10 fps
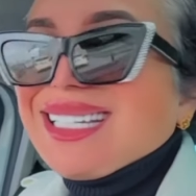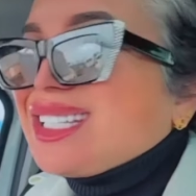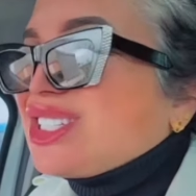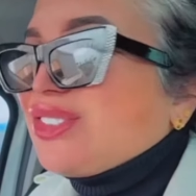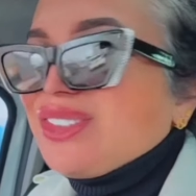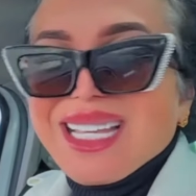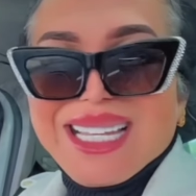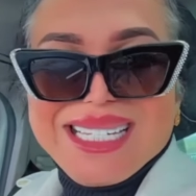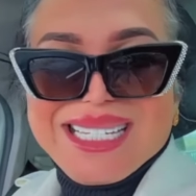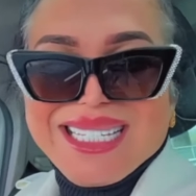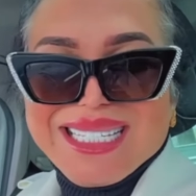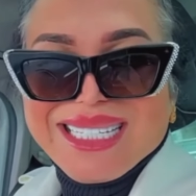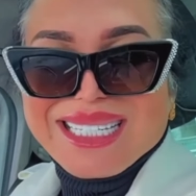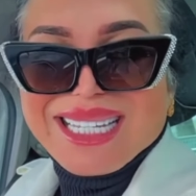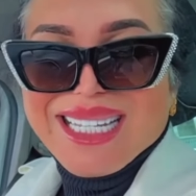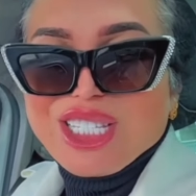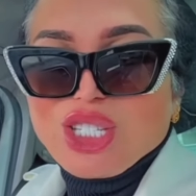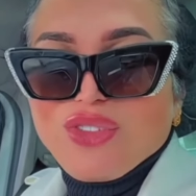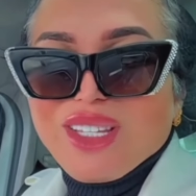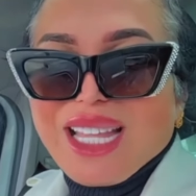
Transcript: انت صوفيا استيتيك انت صوفيا